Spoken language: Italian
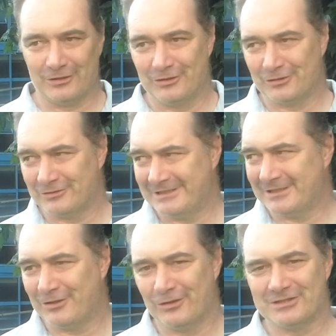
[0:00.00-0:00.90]
D'accordo con
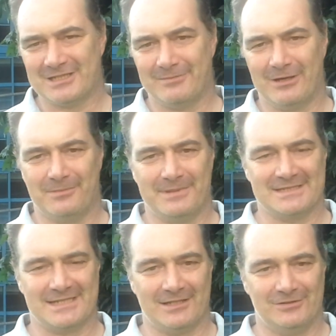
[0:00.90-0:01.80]
il coach abbiamo
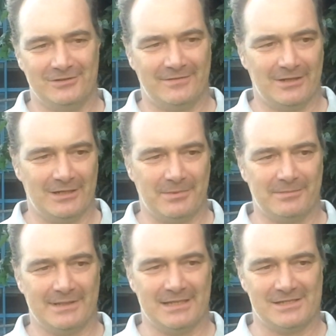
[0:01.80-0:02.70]
pensato di fare una
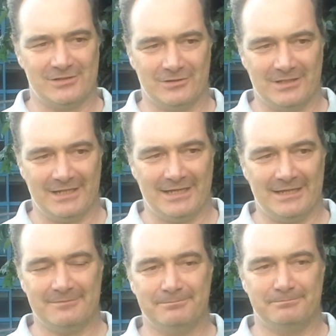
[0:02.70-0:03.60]

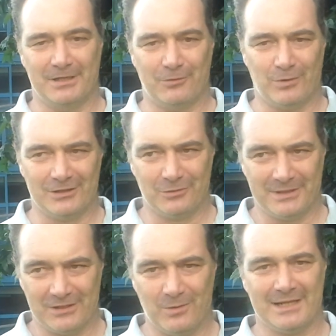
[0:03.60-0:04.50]
preparazione per quanto mi
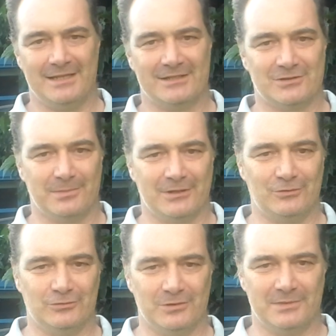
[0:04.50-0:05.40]
riguarda
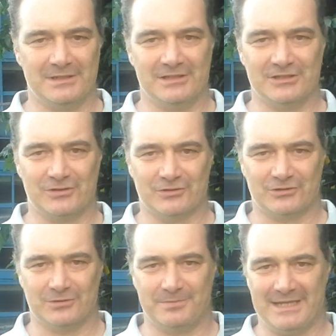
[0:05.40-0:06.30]
soprattutto per il
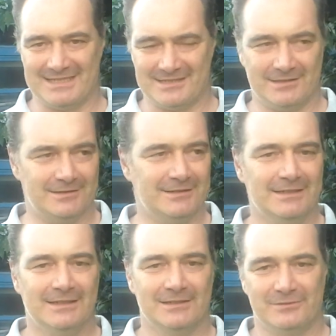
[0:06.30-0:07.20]
discorso pesi,
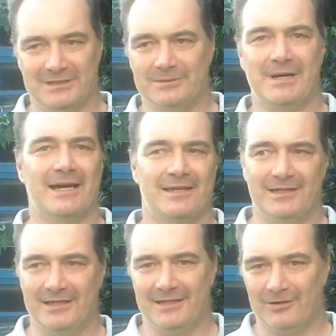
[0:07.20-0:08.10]
quindi
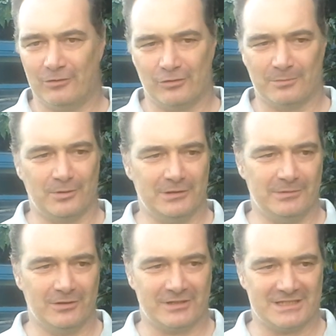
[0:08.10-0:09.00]
macchine o corpo
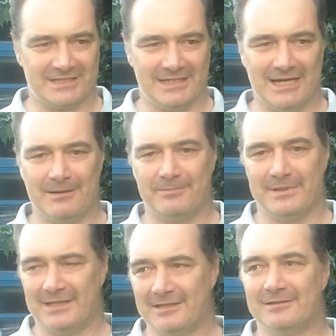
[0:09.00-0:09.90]
libero che sia,
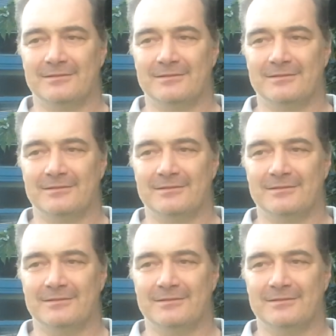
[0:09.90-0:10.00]
per